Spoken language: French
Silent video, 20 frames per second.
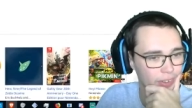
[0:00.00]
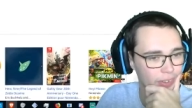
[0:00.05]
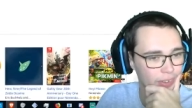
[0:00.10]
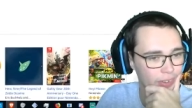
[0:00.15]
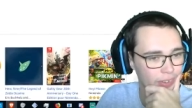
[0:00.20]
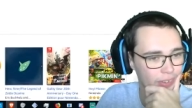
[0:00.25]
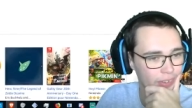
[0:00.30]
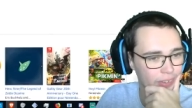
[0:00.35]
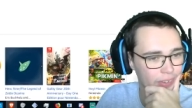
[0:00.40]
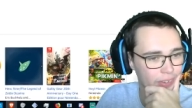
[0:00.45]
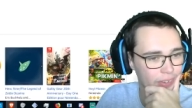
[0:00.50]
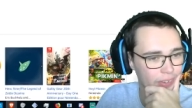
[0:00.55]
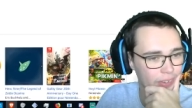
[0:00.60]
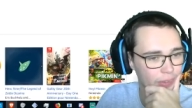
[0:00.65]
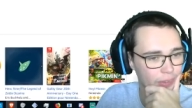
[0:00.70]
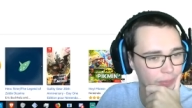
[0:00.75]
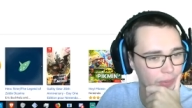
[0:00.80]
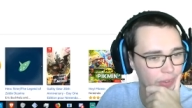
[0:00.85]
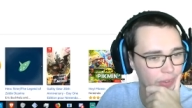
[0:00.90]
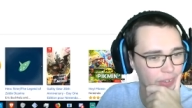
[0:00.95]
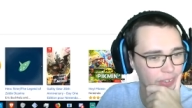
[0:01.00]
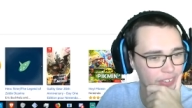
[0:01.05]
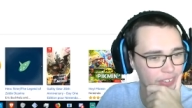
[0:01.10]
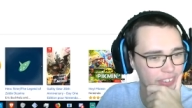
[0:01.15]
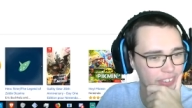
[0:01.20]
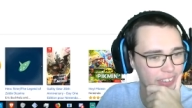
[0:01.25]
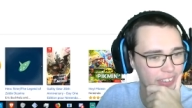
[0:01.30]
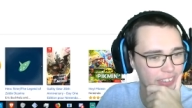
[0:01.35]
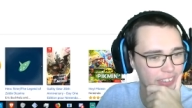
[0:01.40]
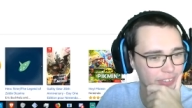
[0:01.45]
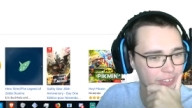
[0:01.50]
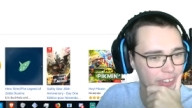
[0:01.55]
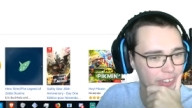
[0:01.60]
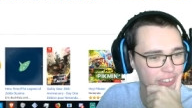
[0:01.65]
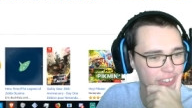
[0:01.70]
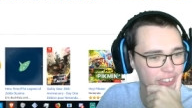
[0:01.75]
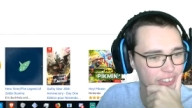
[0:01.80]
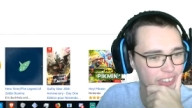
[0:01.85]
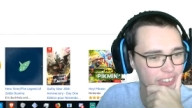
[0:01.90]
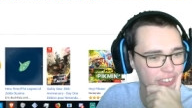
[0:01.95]
Attends, Attends je vais voir de
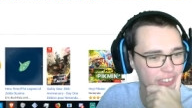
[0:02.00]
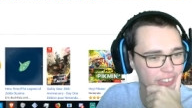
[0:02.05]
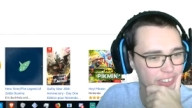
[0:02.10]
mon côté.